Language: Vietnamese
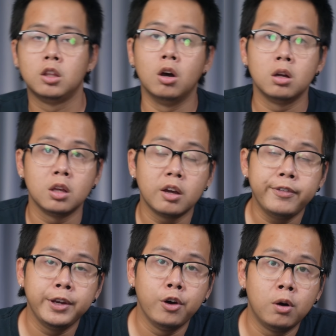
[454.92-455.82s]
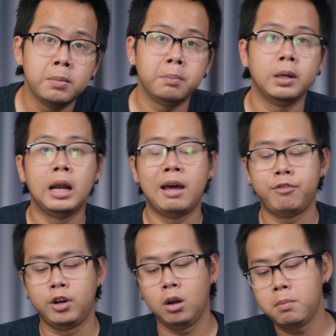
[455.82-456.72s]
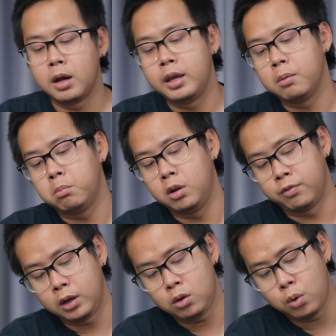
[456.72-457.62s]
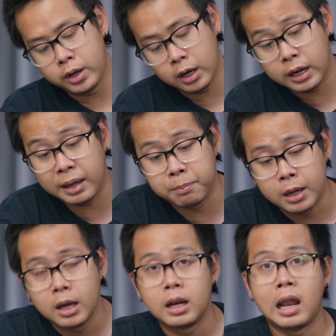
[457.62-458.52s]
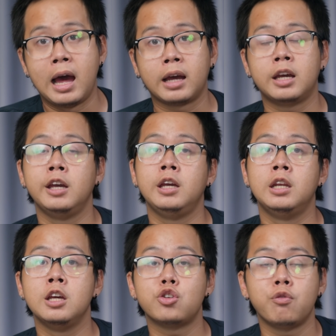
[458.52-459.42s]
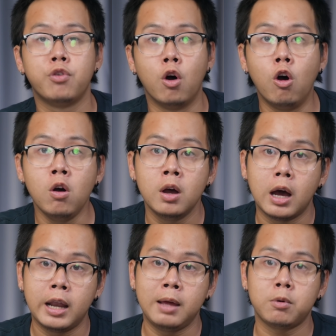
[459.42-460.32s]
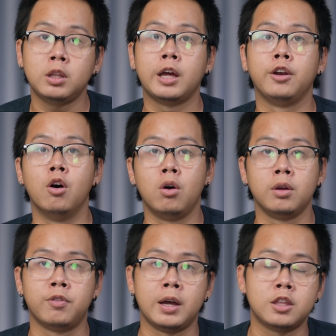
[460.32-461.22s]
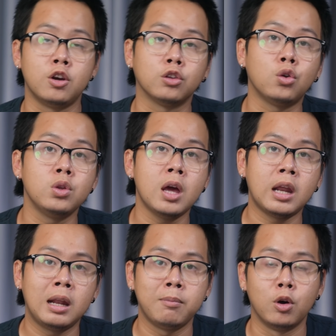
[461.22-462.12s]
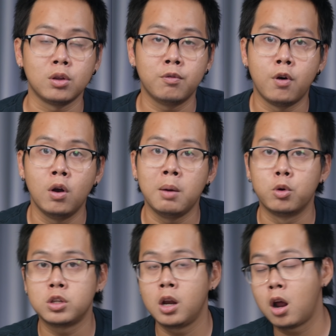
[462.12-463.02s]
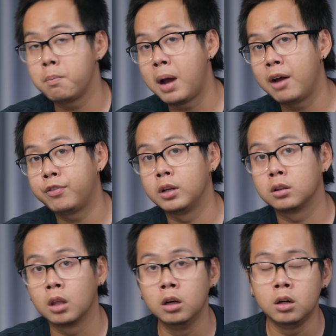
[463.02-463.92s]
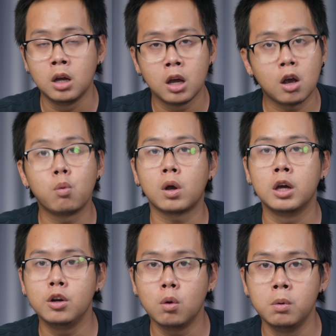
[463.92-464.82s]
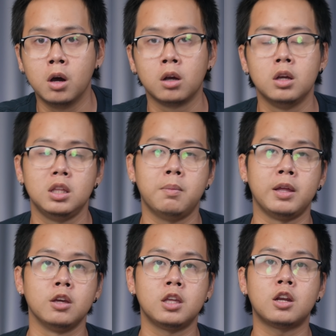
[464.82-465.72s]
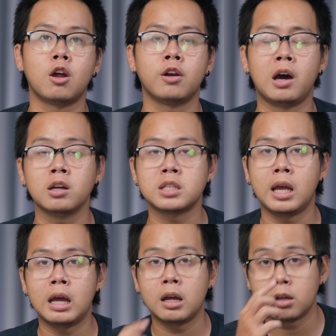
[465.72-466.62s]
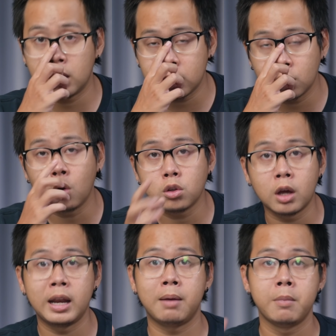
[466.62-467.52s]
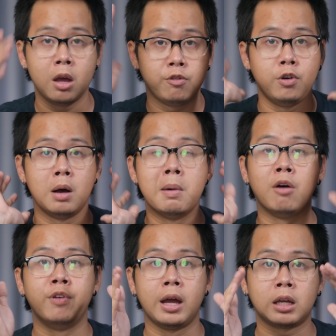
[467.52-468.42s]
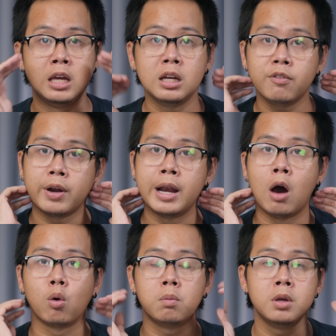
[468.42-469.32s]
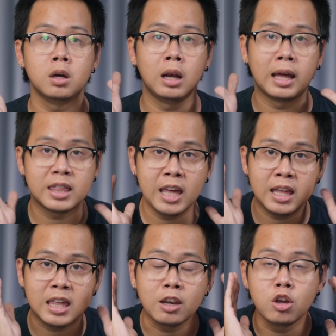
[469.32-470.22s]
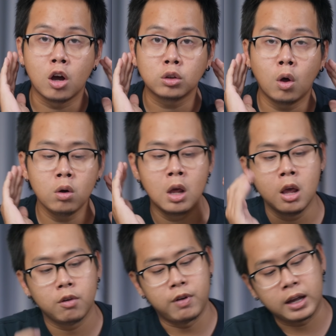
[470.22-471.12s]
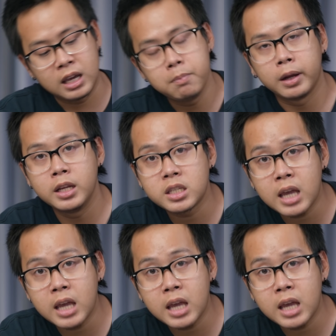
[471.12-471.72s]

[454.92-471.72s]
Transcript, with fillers: thường những cái video mà mình làm về nón bảo hiểm mình vẫn khuyên anh em là khi đi trong phố anh em có thể đội và chiếc nón tốt nhất anh em đội trong phố là một chiếc nón 3 phần tư không có kính cũng được nhưng mà những chiếc nón đó sẽ rất tốt cho anh em vừa bảo vệ kín cái phần đầu cũng như là che chắn gió tốt và khi mà đi